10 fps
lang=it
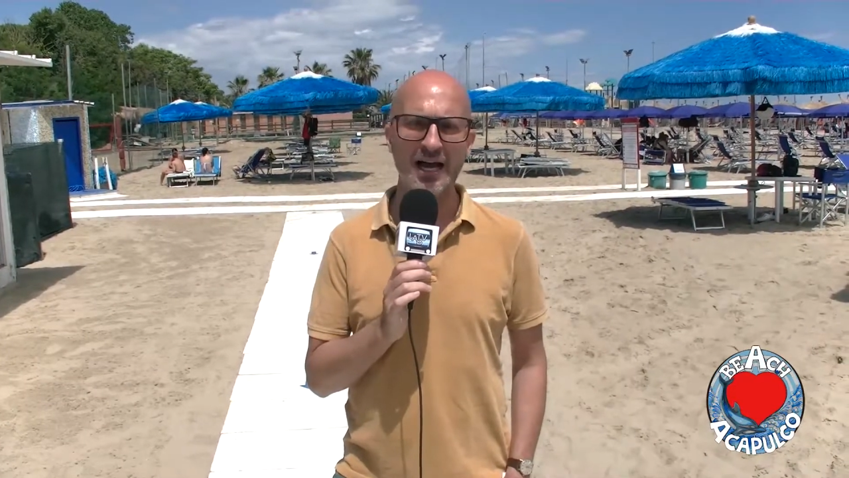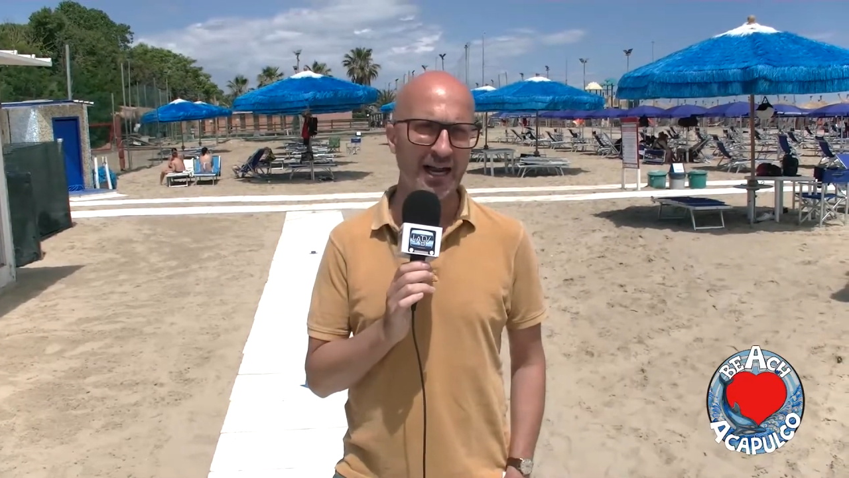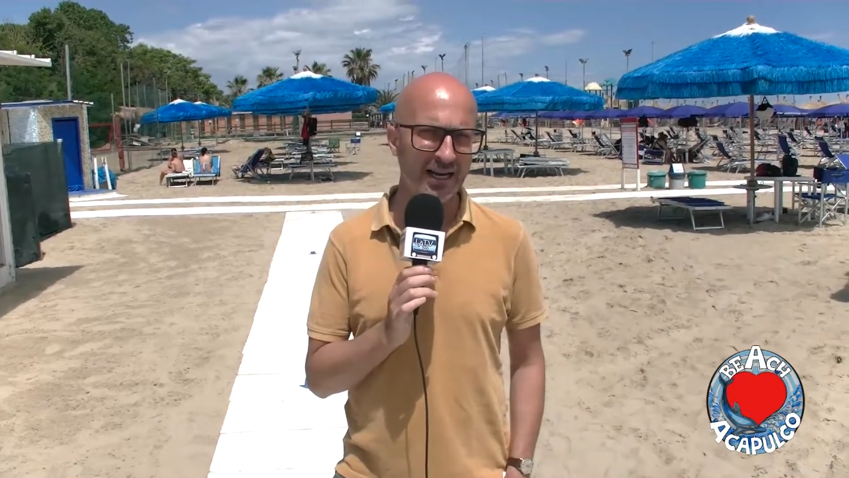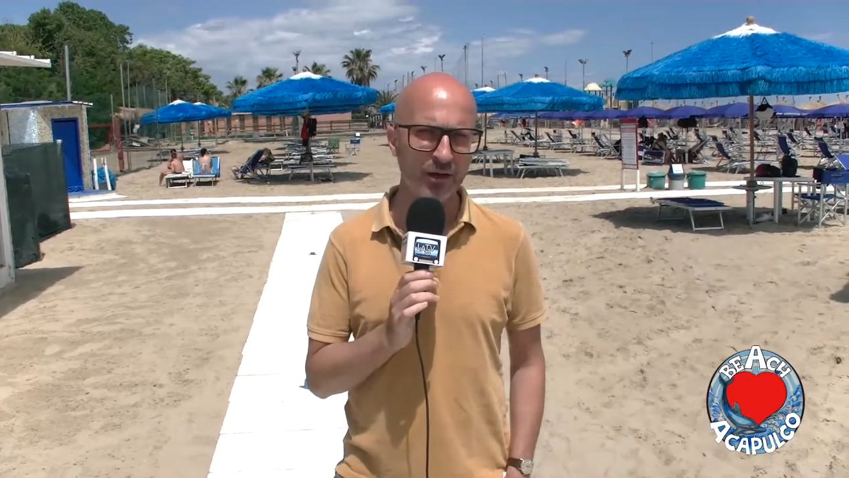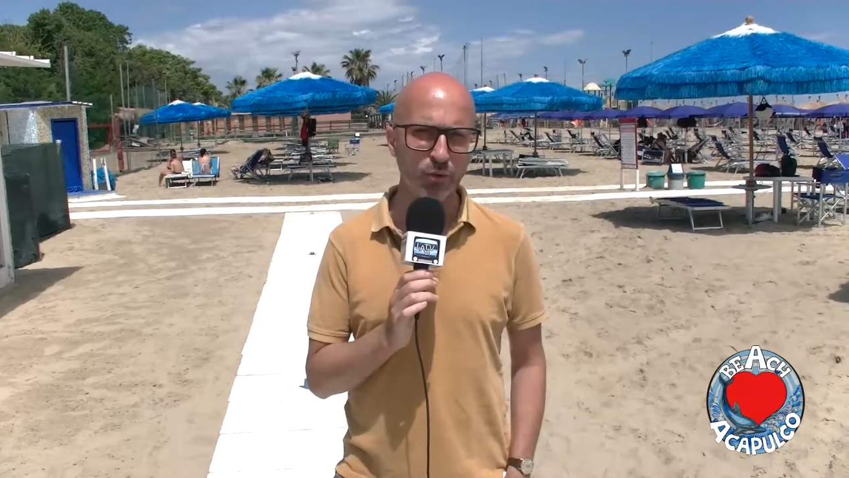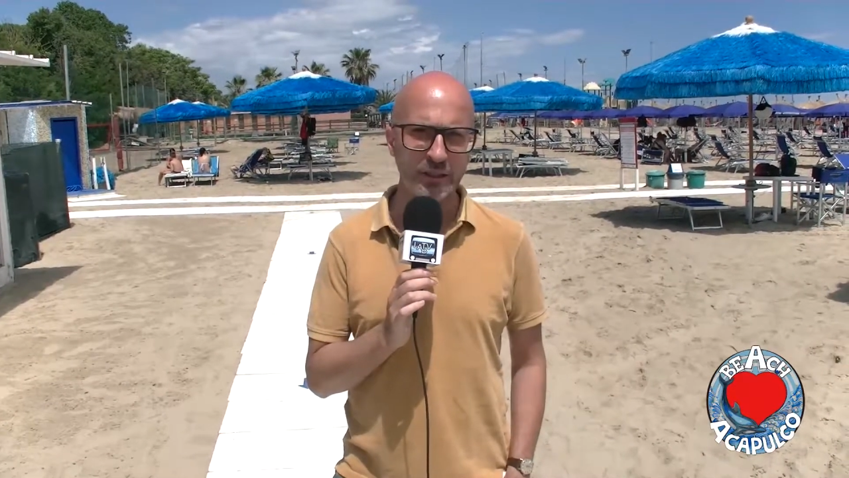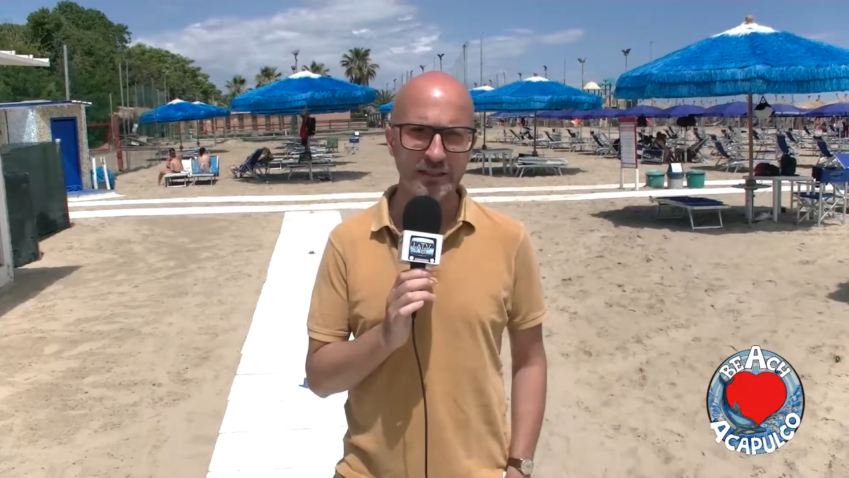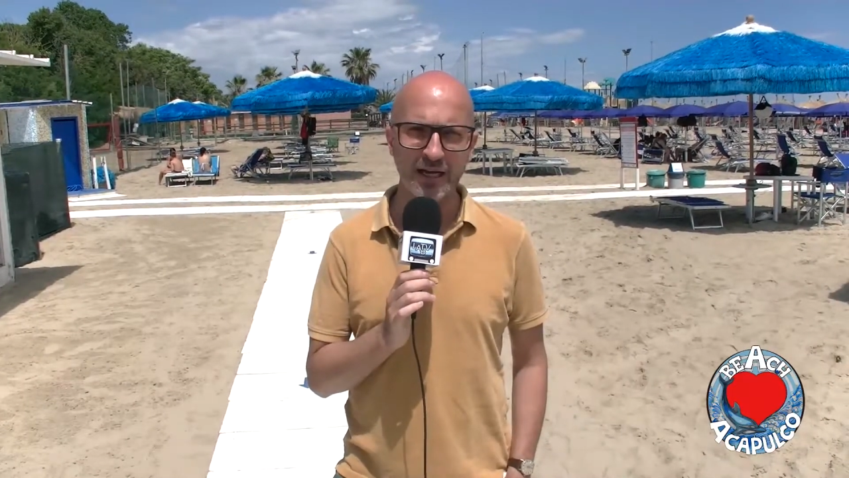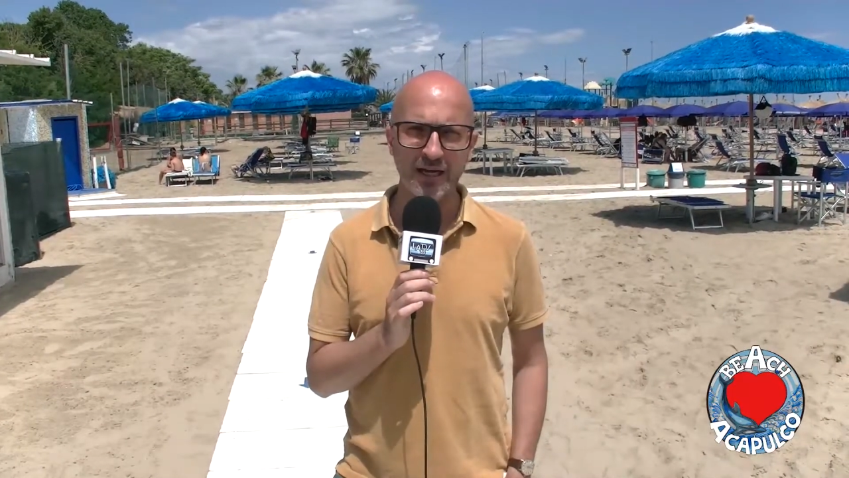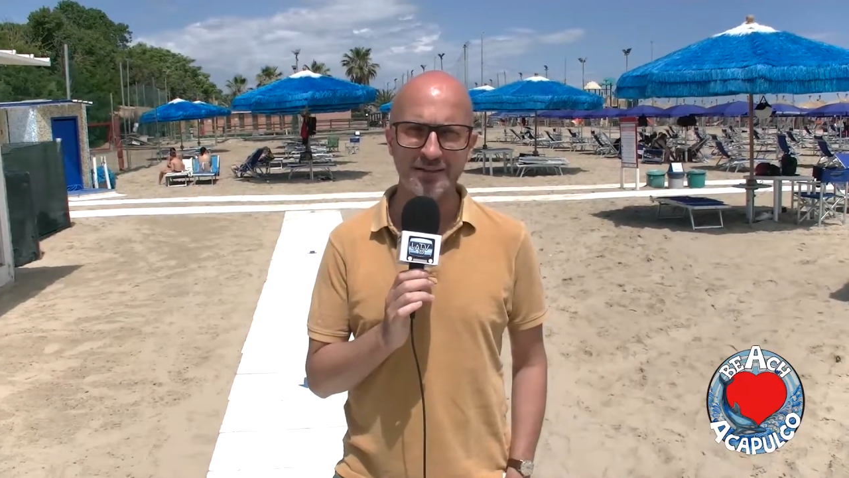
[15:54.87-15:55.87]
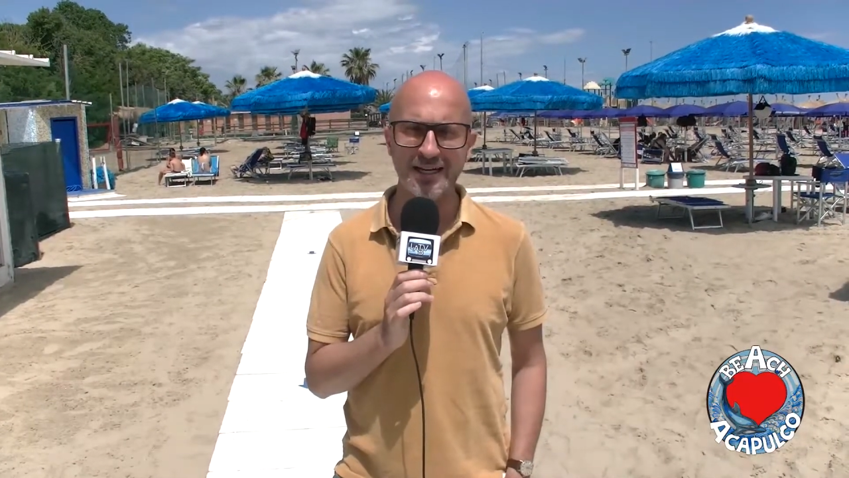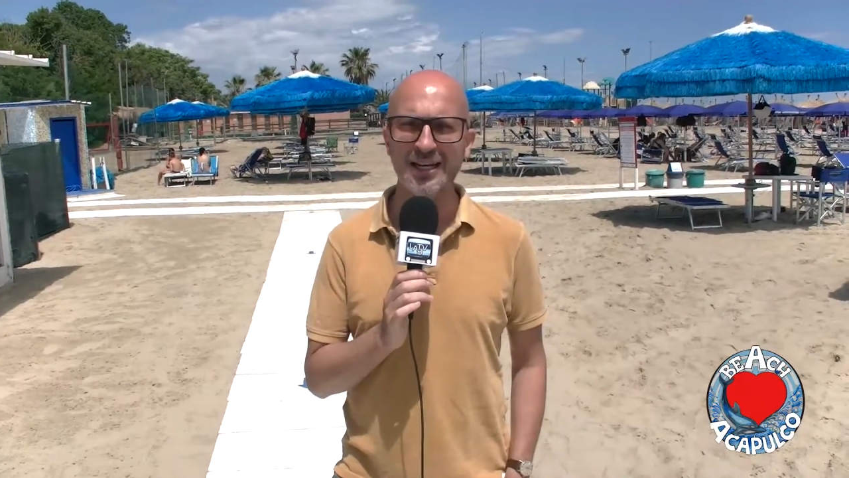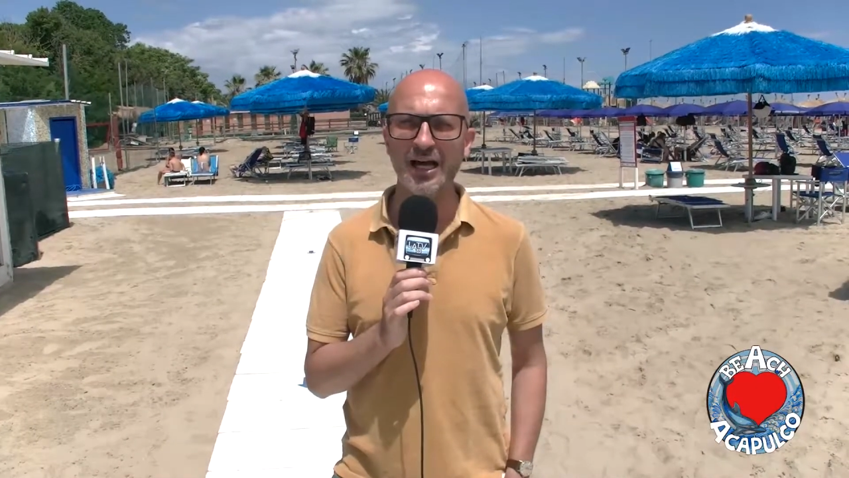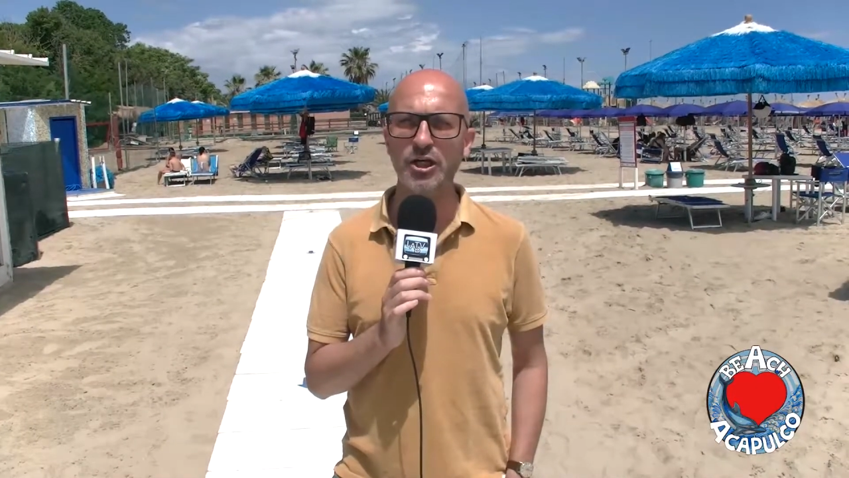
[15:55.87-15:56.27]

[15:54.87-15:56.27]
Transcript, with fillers: alla guida della